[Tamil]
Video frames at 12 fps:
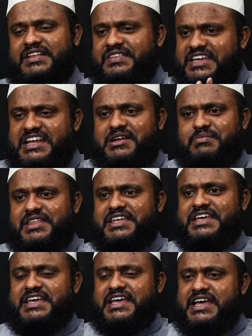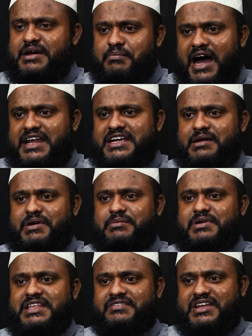தீன் என்பது மார்க்கம்
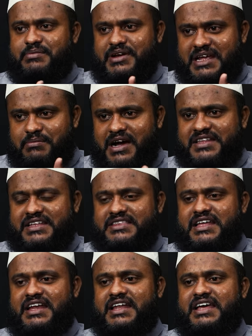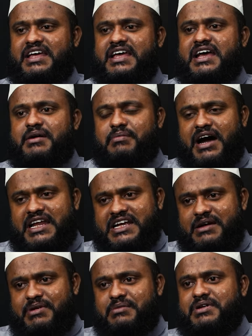என்பது வெறுமனை இபாதத் அல்ல
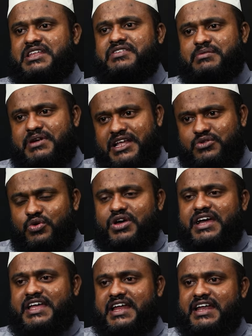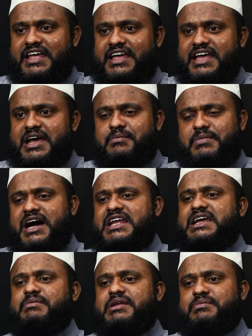மார்க்கம் என்பது வெறுமனை தொழுகை அல்ல
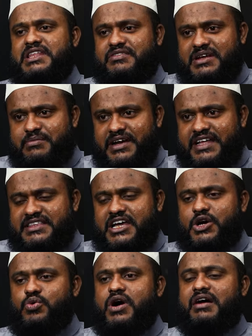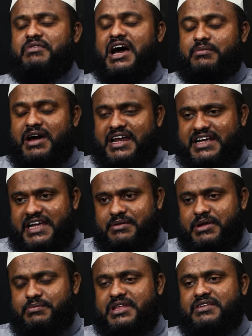மார்க்கம் என்பது வெறுமனை தக்குவா மார்க்கம்
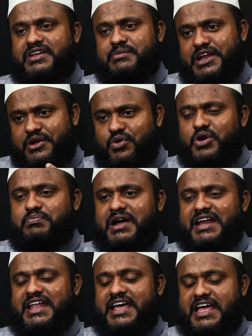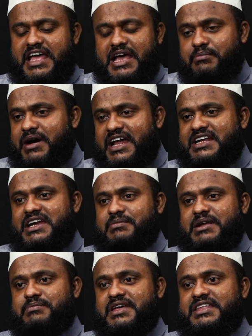என்பது வெறுமனை நோன்பல்ல மார்க்கம்
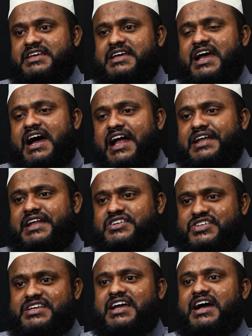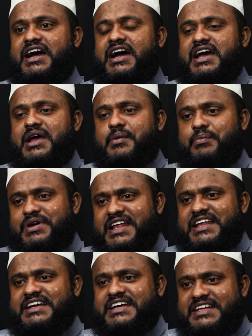என்பது அந்நசீஹா
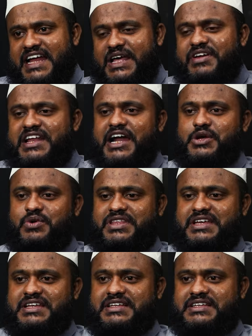பிறருக்கு நலவை நாடுவது